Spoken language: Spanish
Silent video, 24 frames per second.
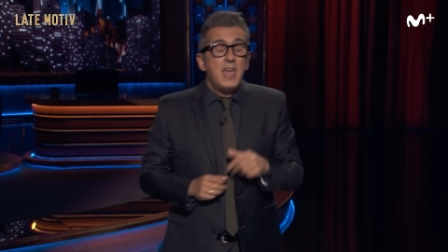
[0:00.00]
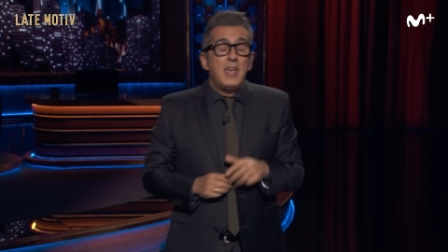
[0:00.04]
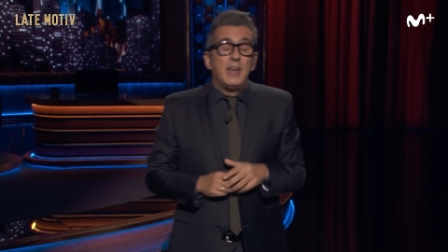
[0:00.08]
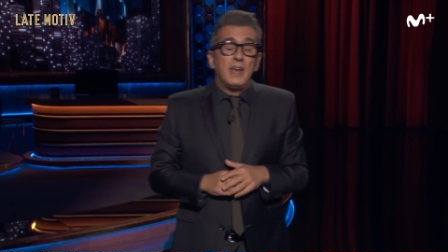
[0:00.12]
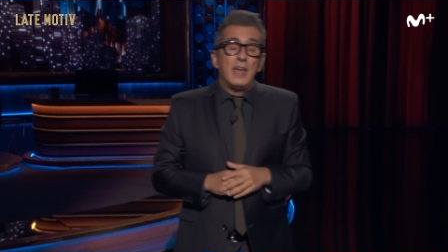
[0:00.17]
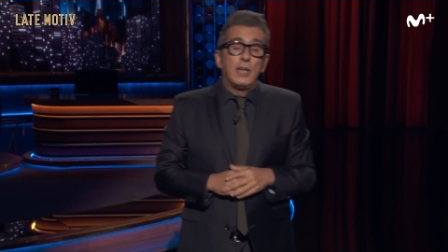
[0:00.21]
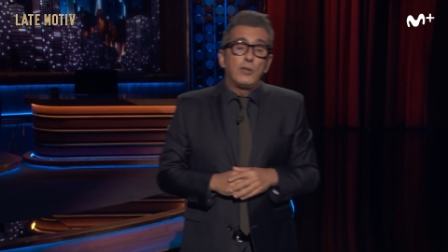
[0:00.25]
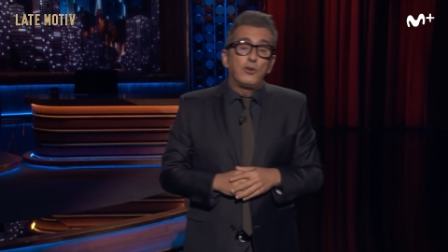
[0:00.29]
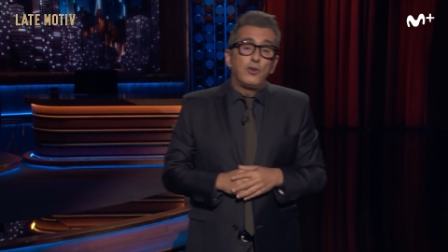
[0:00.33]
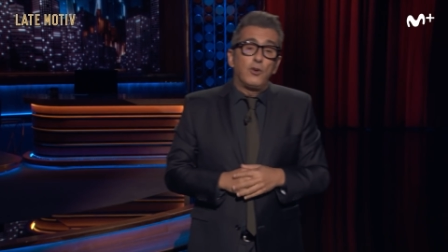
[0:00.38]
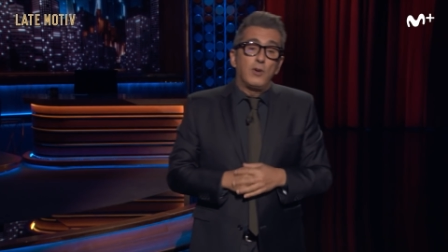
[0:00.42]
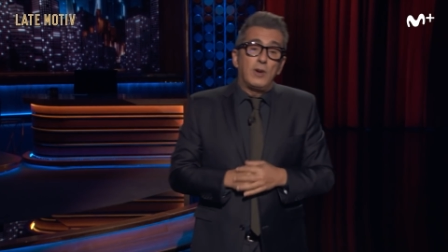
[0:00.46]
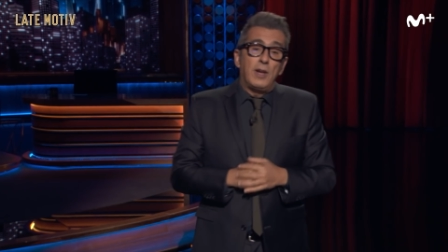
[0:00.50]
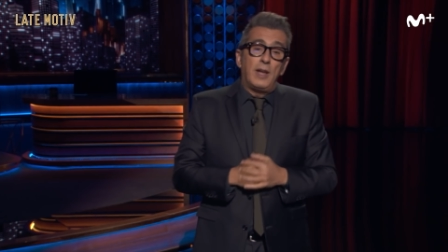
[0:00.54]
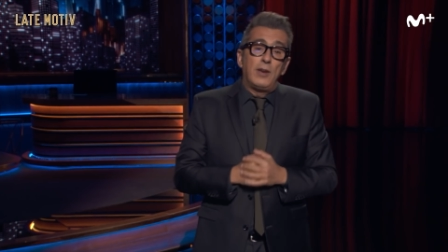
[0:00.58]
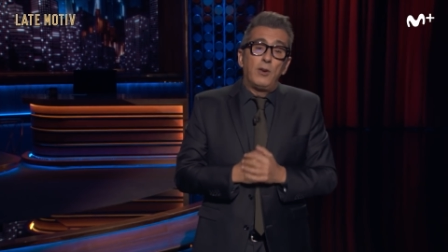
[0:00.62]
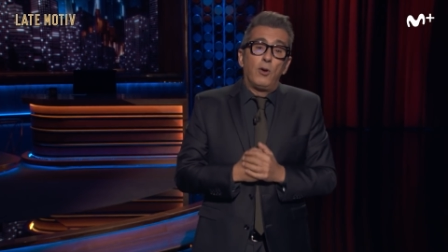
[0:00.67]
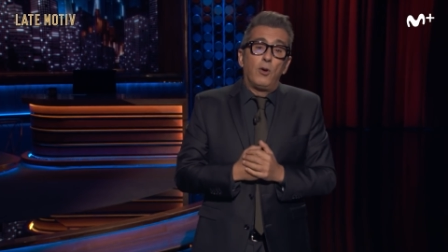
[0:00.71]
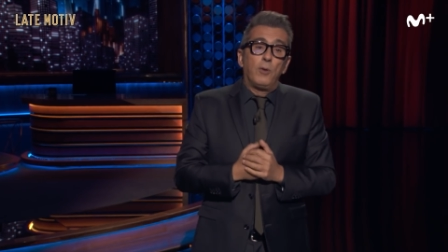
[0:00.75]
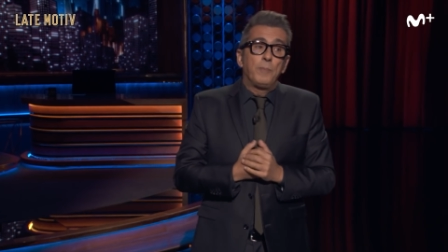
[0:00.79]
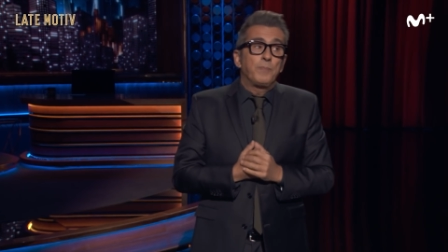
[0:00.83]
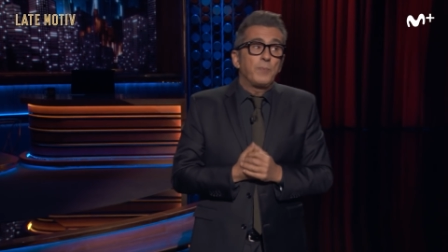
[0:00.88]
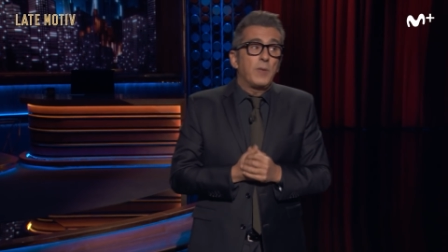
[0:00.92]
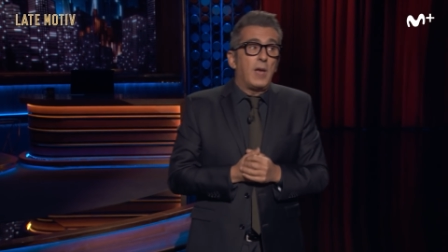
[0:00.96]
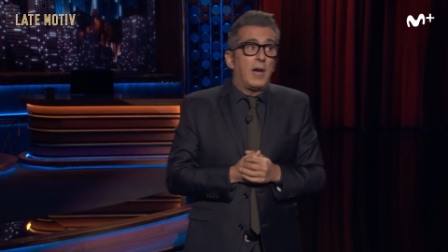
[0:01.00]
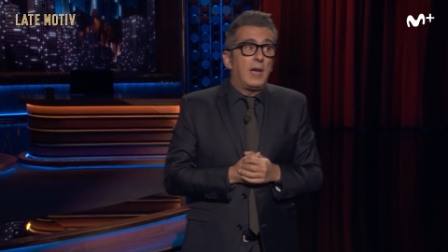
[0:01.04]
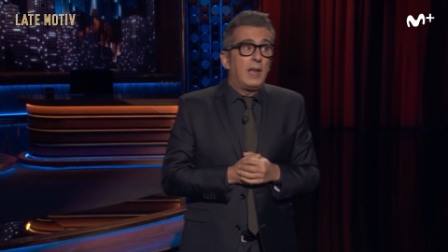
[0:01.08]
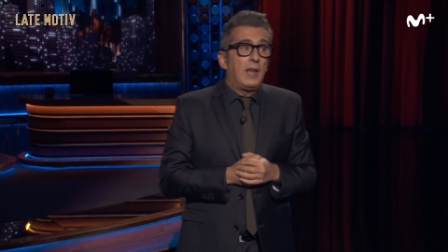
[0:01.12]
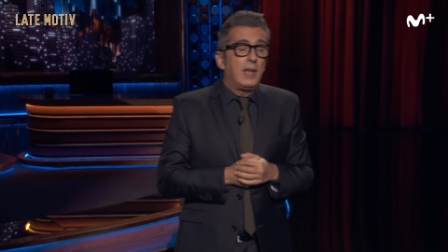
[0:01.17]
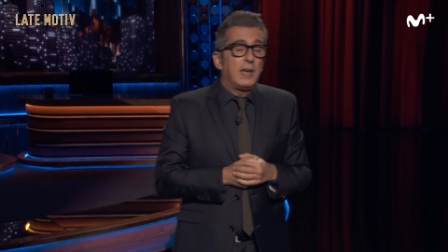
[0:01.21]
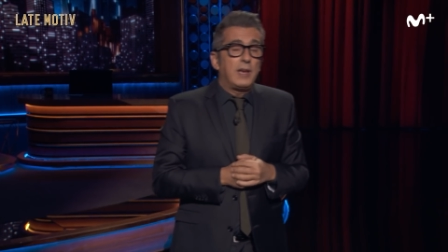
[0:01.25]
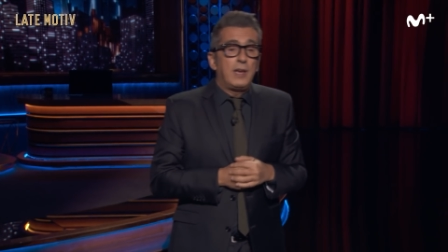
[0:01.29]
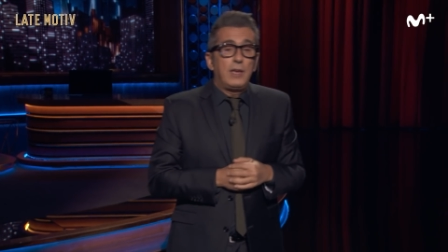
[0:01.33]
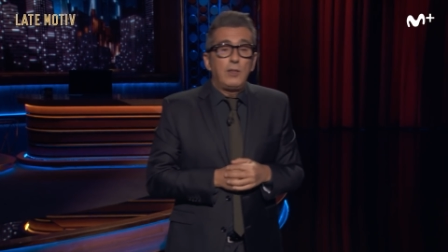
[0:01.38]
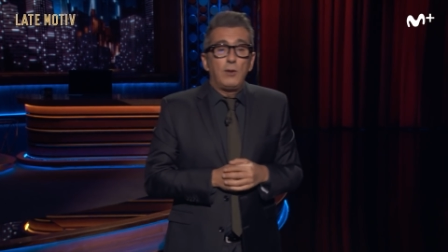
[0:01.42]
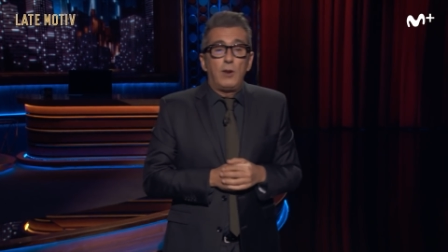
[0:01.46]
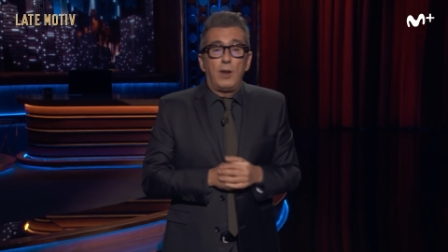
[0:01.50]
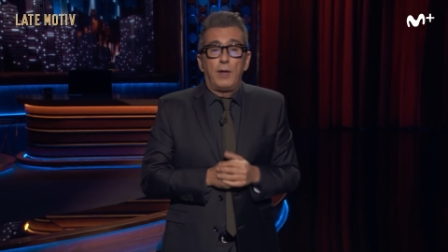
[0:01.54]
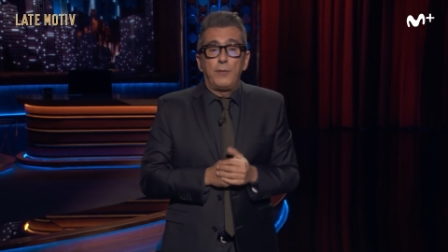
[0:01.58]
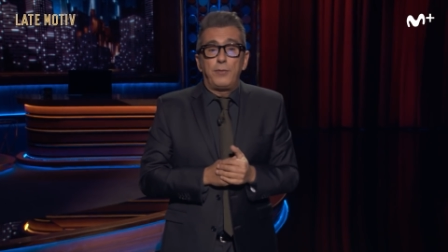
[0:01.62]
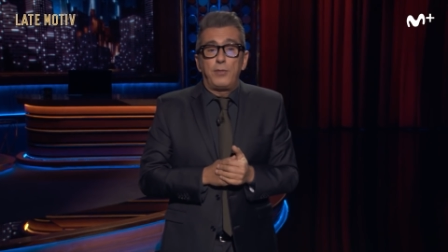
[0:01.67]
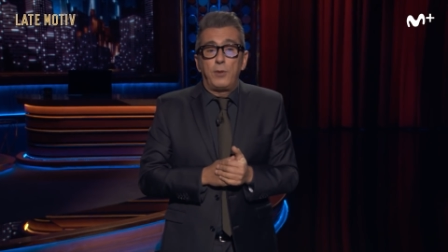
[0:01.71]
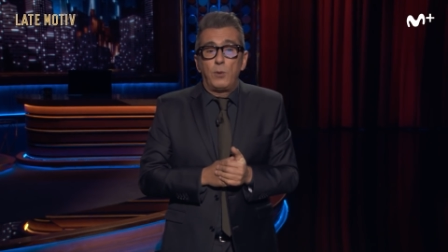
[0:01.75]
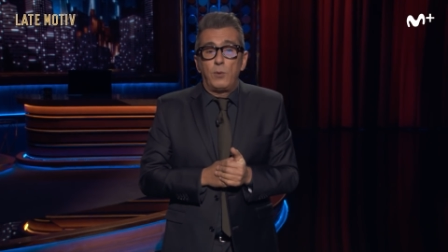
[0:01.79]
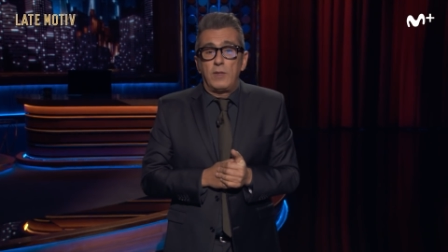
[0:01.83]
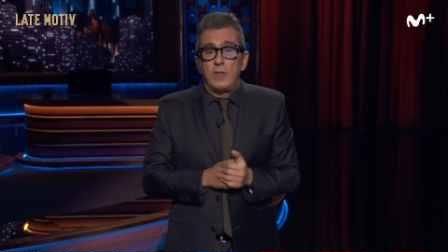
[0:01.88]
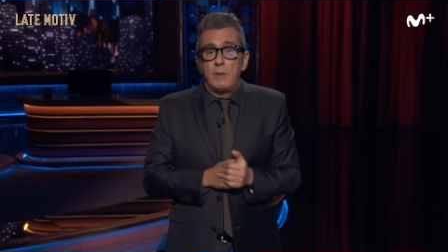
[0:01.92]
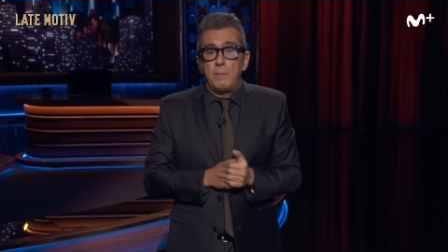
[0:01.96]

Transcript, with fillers: Nacho Cano ha elegido la ciudad